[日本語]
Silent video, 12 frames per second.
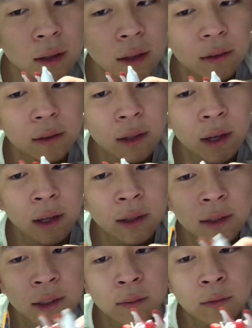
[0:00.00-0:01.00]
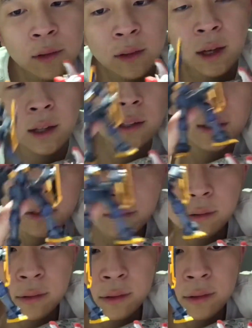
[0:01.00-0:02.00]
ガえー、ジムの
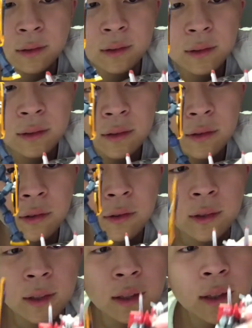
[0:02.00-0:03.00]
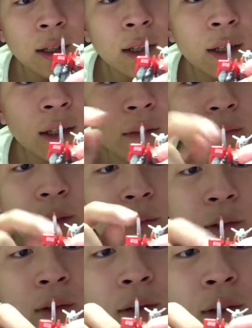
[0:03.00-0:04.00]
カラリンクのように
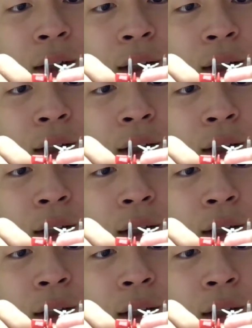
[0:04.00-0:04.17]
ガンダムの方